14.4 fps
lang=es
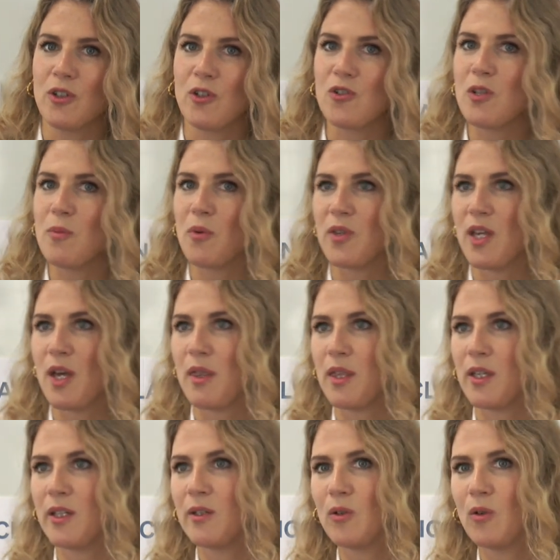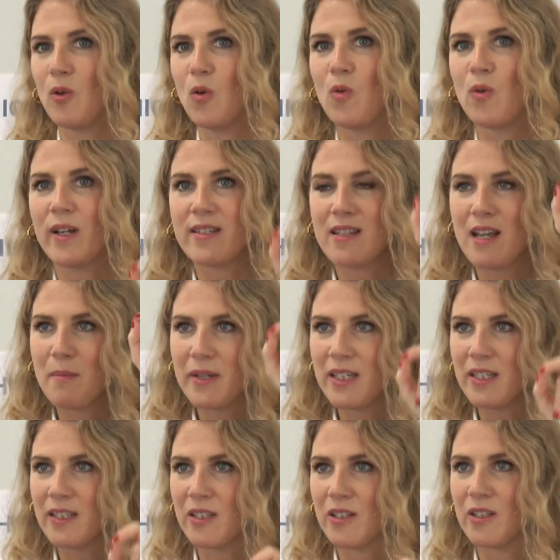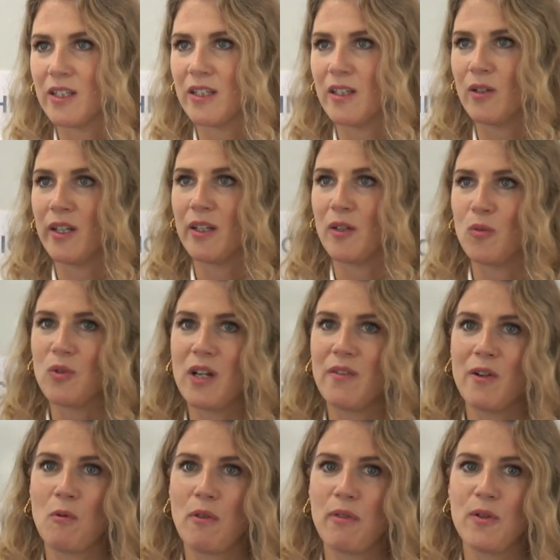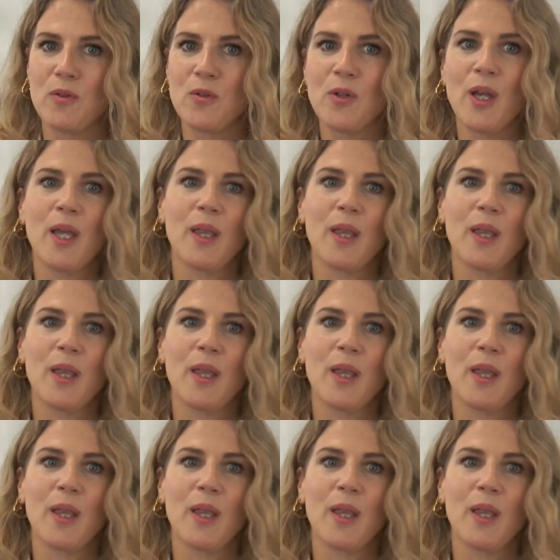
no se podía hacer un examen y eh, una evaluación